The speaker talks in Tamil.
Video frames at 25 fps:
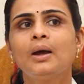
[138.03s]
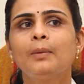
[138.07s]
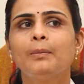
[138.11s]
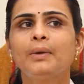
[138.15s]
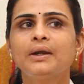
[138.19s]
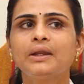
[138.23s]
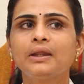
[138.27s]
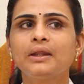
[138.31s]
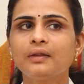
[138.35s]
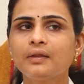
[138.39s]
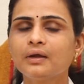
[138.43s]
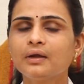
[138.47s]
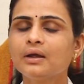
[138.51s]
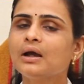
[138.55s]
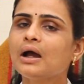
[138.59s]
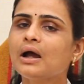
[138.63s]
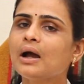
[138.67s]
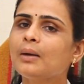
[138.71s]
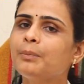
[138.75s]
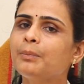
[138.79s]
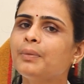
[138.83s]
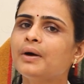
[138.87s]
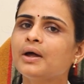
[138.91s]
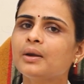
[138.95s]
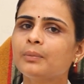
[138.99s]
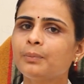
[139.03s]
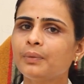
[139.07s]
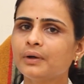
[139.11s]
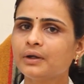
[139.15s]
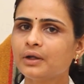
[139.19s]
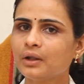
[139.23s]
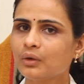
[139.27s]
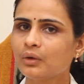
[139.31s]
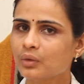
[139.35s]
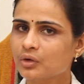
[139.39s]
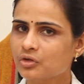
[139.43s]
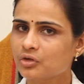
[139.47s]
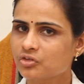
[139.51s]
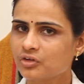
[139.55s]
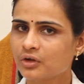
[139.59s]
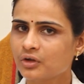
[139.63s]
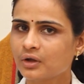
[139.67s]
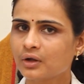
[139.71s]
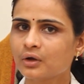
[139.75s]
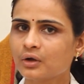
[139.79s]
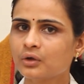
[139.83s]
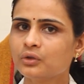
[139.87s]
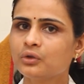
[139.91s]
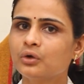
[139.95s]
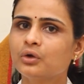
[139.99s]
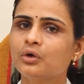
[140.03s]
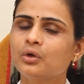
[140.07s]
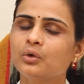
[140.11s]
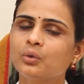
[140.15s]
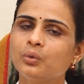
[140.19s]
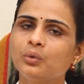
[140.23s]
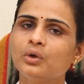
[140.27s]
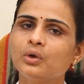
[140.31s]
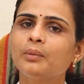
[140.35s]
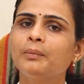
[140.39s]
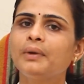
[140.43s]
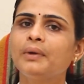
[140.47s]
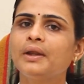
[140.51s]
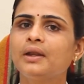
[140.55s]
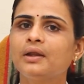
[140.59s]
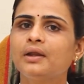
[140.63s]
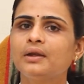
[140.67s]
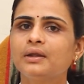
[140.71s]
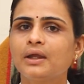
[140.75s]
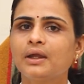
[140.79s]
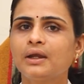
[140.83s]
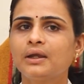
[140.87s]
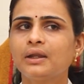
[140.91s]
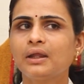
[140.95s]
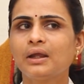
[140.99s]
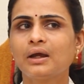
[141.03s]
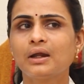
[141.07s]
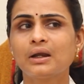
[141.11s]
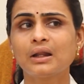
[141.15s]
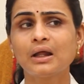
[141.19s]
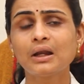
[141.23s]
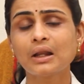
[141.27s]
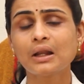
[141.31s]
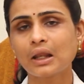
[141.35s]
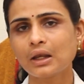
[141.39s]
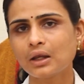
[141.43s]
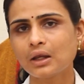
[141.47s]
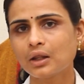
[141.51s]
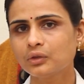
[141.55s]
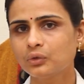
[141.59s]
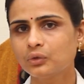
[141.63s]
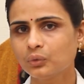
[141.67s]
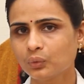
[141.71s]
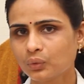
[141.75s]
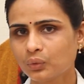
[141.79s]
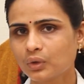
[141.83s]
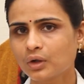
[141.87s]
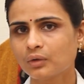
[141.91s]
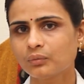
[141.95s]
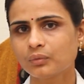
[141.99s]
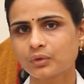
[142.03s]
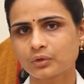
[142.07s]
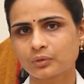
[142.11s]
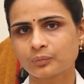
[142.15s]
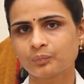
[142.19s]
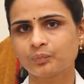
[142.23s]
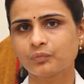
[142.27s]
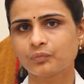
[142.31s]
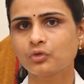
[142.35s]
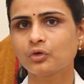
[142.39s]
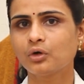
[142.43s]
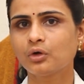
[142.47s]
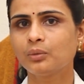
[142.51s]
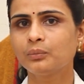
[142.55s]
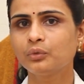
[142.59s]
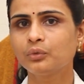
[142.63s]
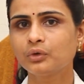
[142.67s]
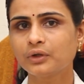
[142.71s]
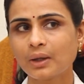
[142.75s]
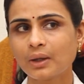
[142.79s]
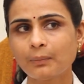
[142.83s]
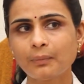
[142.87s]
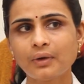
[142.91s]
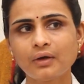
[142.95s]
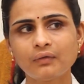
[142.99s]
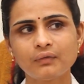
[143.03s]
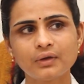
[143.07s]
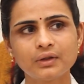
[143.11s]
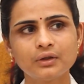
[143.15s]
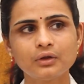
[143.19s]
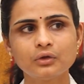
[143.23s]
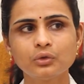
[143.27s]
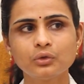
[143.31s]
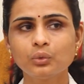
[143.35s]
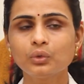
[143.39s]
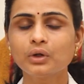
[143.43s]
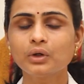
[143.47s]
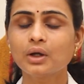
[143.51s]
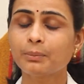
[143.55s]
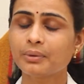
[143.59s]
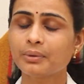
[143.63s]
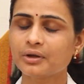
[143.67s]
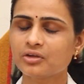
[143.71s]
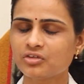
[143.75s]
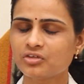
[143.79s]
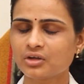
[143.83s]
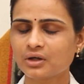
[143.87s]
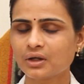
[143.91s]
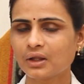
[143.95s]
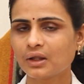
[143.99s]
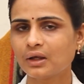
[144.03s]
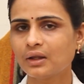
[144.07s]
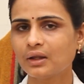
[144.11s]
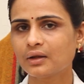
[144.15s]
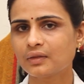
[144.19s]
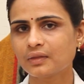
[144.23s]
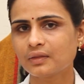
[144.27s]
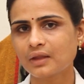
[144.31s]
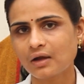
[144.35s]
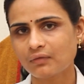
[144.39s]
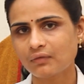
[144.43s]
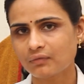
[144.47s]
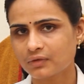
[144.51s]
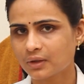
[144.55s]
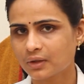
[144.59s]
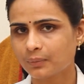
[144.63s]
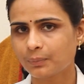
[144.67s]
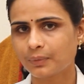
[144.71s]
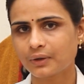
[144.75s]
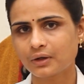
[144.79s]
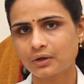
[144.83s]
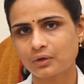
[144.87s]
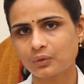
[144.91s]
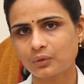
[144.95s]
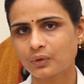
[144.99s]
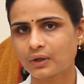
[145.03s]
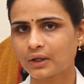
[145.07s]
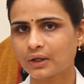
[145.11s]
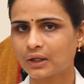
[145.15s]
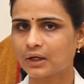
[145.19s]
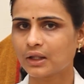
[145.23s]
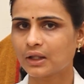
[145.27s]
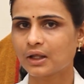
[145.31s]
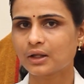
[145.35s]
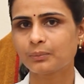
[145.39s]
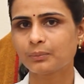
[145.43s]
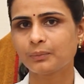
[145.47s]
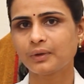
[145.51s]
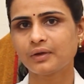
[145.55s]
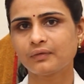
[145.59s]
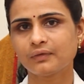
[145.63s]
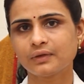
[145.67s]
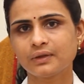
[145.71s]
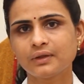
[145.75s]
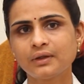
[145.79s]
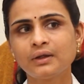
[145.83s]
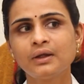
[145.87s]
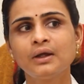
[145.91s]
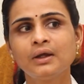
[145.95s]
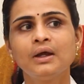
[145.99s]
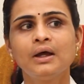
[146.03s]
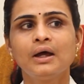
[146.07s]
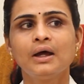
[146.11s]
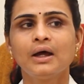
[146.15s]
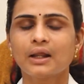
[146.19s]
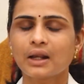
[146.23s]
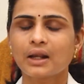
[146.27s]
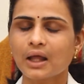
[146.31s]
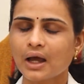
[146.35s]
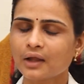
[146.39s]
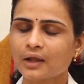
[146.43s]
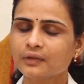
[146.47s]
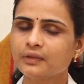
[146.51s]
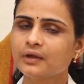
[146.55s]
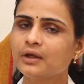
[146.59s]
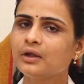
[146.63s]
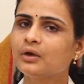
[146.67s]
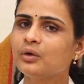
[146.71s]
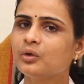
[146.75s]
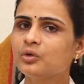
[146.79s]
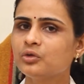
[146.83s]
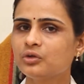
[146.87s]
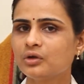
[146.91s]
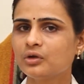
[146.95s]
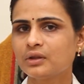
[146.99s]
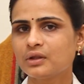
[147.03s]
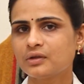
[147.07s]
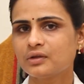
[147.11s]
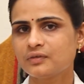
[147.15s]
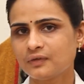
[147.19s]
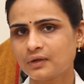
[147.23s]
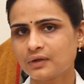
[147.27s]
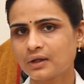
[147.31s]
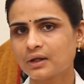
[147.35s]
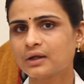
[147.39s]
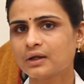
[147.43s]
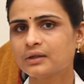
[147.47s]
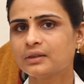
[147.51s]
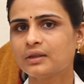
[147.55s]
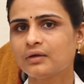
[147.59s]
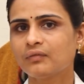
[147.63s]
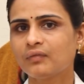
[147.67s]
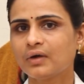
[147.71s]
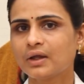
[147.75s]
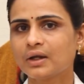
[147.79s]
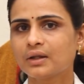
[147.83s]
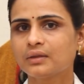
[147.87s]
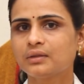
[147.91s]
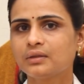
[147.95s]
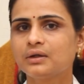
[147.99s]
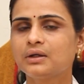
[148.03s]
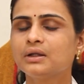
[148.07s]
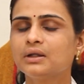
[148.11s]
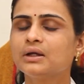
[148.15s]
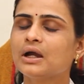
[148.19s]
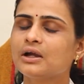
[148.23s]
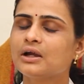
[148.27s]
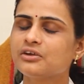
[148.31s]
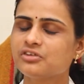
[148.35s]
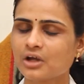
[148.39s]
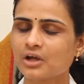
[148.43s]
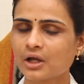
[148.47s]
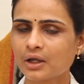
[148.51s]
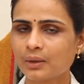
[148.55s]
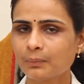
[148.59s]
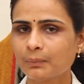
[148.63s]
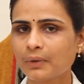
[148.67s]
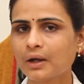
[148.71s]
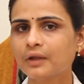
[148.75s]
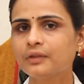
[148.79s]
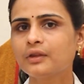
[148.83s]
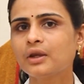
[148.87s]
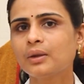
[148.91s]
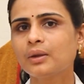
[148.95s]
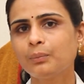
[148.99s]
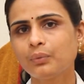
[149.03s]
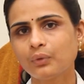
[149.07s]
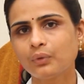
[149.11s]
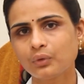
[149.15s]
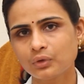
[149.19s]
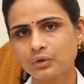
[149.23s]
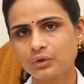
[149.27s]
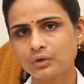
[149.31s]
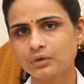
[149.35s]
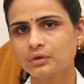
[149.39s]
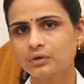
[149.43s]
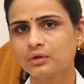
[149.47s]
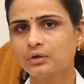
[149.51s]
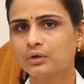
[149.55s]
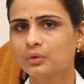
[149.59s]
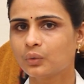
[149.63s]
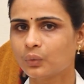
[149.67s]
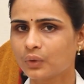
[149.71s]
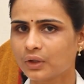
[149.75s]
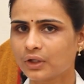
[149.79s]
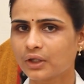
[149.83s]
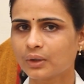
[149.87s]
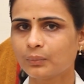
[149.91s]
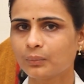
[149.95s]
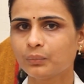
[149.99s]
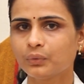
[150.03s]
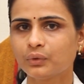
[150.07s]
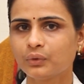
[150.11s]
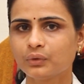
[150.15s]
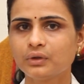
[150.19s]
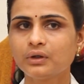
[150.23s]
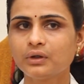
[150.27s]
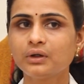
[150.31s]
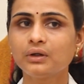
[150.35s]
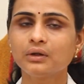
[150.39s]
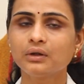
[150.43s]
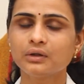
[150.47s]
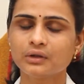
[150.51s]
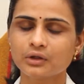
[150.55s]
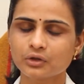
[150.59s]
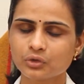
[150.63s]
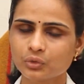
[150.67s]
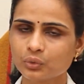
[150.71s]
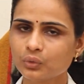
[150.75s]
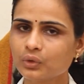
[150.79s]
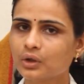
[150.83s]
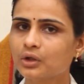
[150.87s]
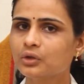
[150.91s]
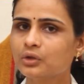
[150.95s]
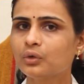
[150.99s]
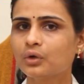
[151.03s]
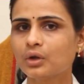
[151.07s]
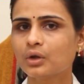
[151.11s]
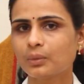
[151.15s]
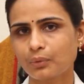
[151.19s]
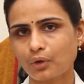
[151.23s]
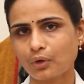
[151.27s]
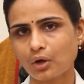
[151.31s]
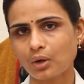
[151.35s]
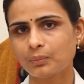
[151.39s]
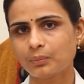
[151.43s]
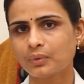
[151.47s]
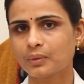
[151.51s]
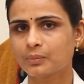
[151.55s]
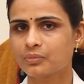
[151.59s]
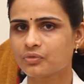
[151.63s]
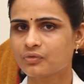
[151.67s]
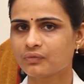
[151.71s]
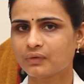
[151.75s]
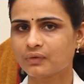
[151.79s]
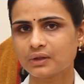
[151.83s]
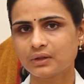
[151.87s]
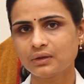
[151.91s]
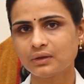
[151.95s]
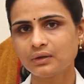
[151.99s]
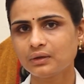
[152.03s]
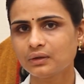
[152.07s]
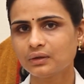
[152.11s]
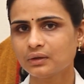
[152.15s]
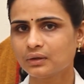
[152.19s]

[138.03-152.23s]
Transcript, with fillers: பட் இதுக்கு அப்பாற்பட்ட ஒரு ஜீரகத்தோட குணம் என்னன்னு கேட்டிங்கன்னா நல்ல தூக்கம் வரும் ஸோ முக்கியமாக வந்து தூக்க பிரச்சனையிலேருந்து அவதிப்படுறவங்க எல்லாருமே வந்து ராத்திரி கொஞ்சம் இந்த ஜீரகத்தை வறுத்துட்டு கஷாயம் மாதிரி போட்டு குடிக்கும் போது இந்த தூக்கத்தோட ப்ராப்ளம்ஸ் வந்து